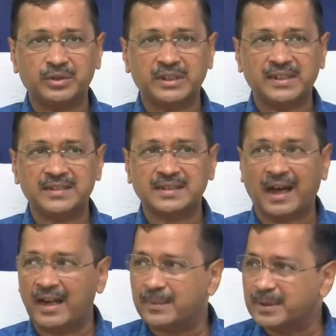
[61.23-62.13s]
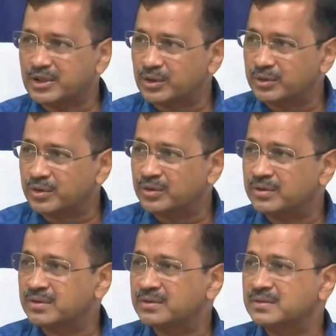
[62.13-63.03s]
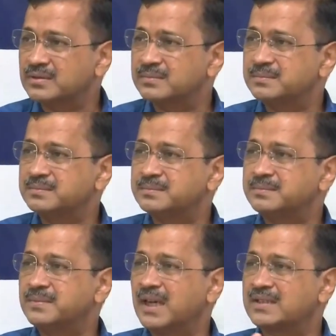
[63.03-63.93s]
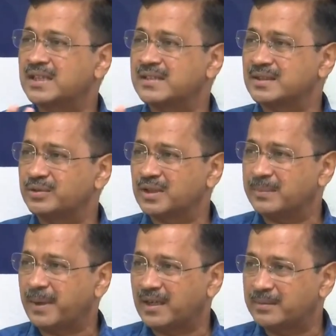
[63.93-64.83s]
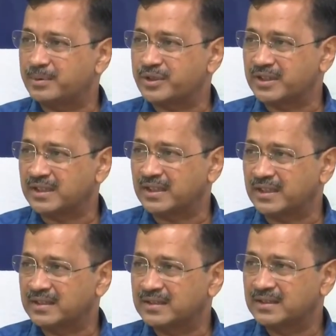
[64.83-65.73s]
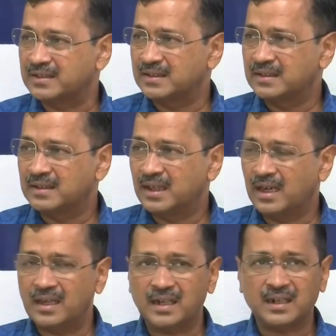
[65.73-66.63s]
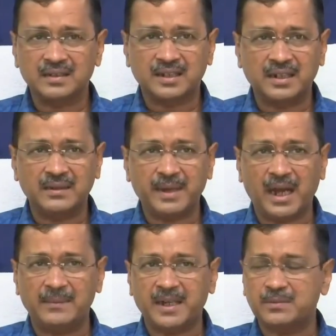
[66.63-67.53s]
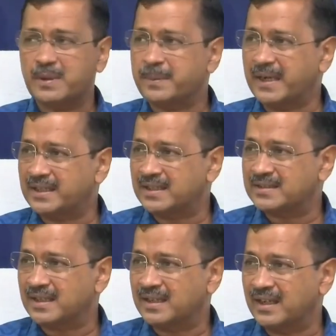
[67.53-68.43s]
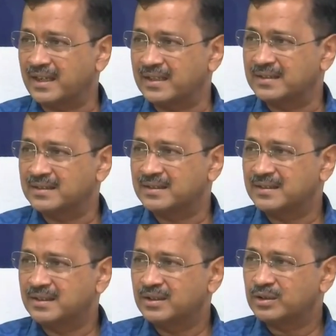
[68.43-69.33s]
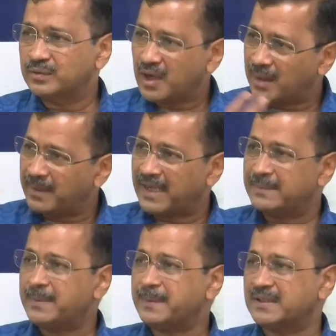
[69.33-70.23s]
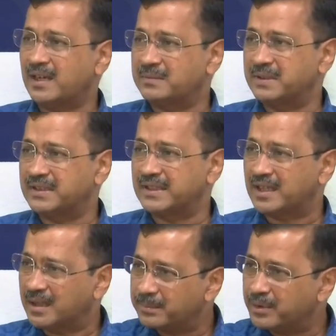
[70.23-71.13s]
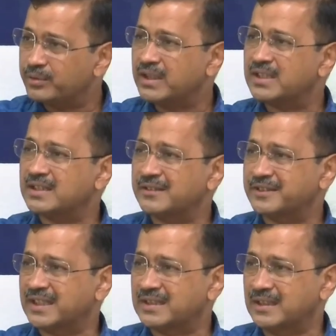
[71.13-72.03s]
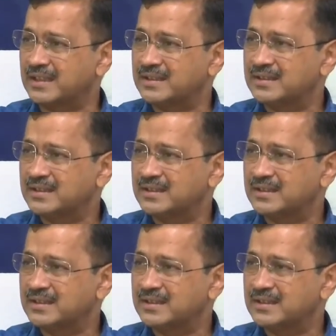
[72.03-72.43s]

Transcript: होती है कि सारे बच्चों को अच्छे से उनका पालन पोषण करें अगर दिल्ली में आम आदमी पार्टी की सरकार है तो वो हमारे भी प्रधानमंत्री हैं हम भी उन्हीं की तरफ देखते हैं